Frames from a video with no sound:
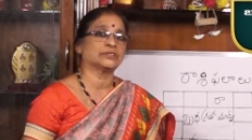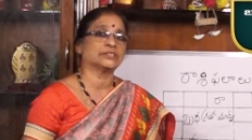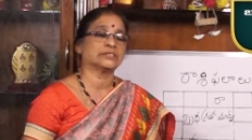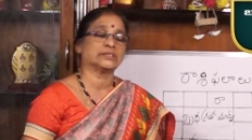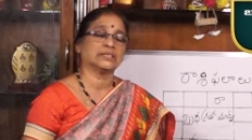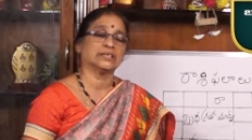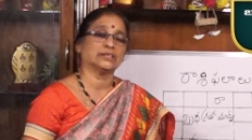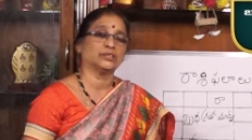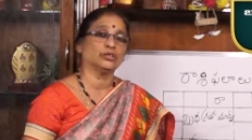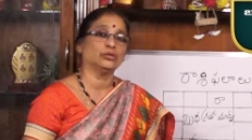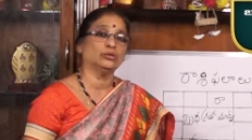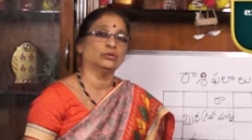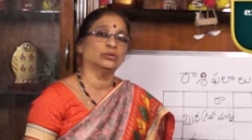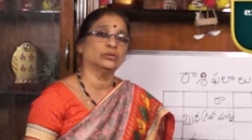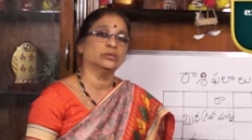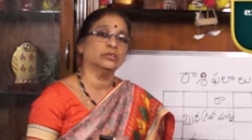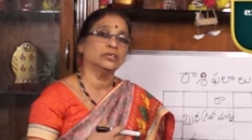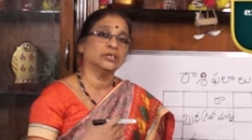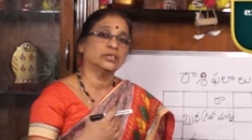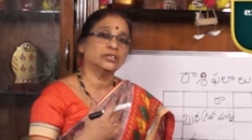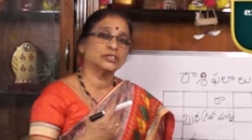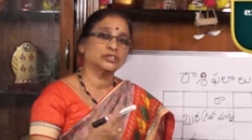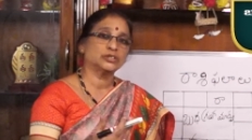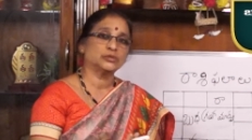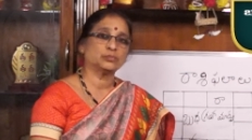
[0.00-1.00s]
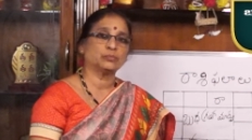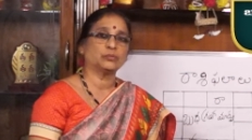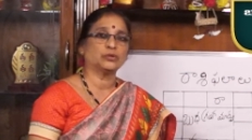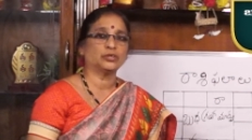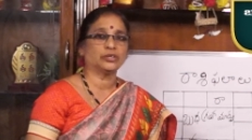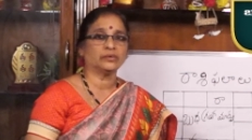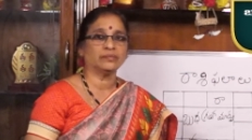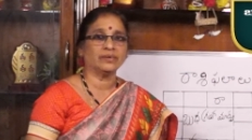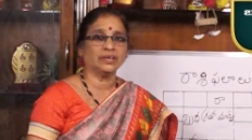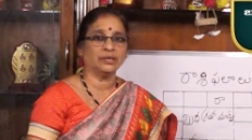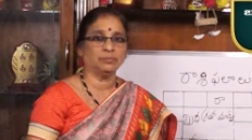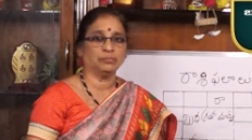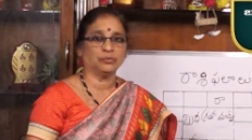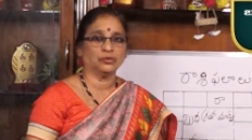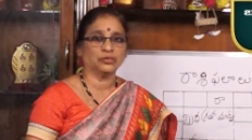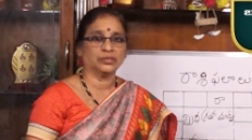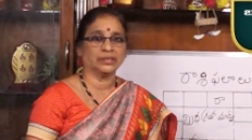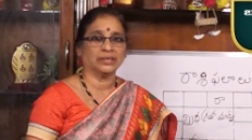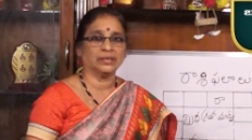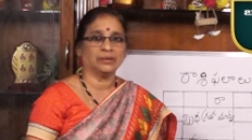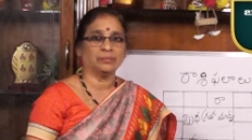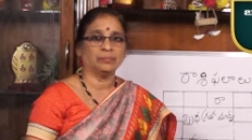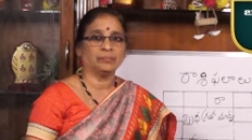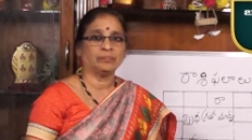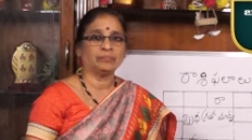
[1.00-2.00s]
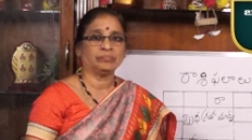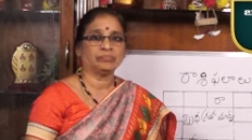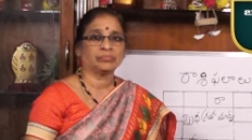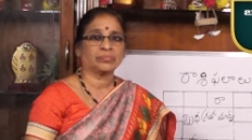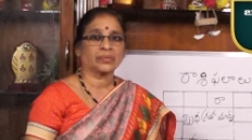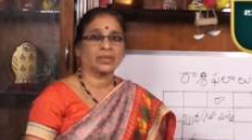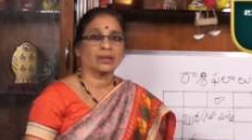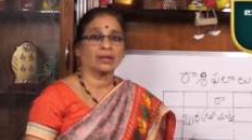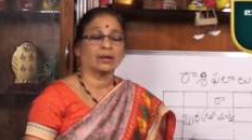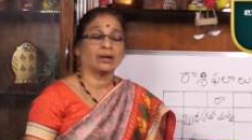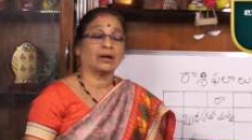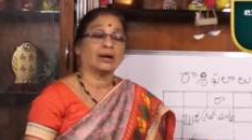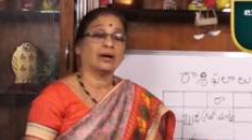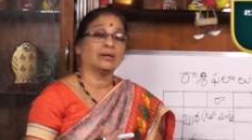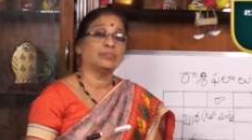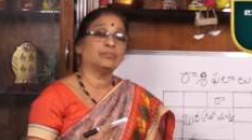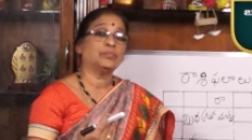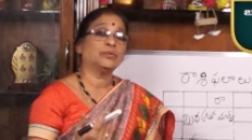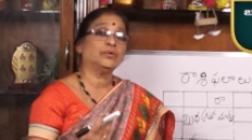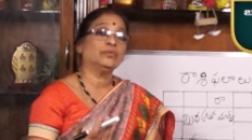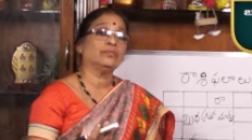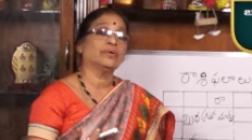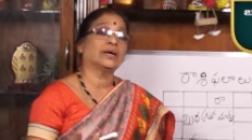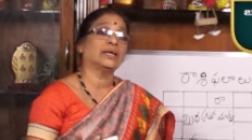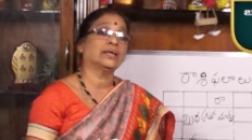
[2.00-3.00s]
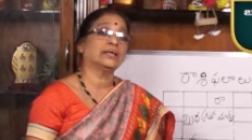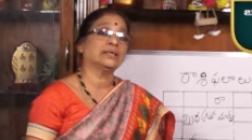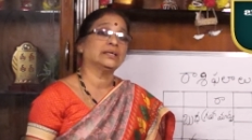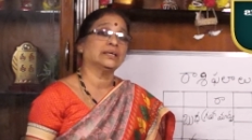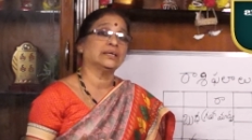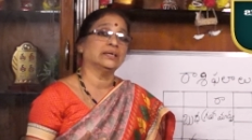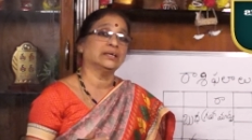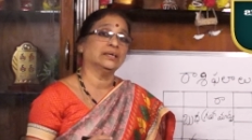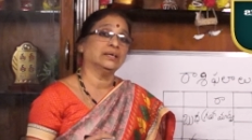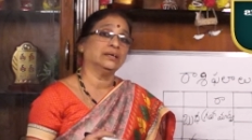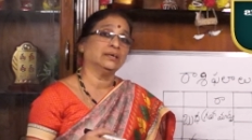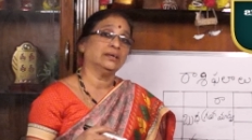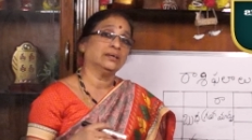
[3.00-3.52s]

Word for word: స్థితులు స్ఫుటం అయిపోతాయి అప్పుడు వారికి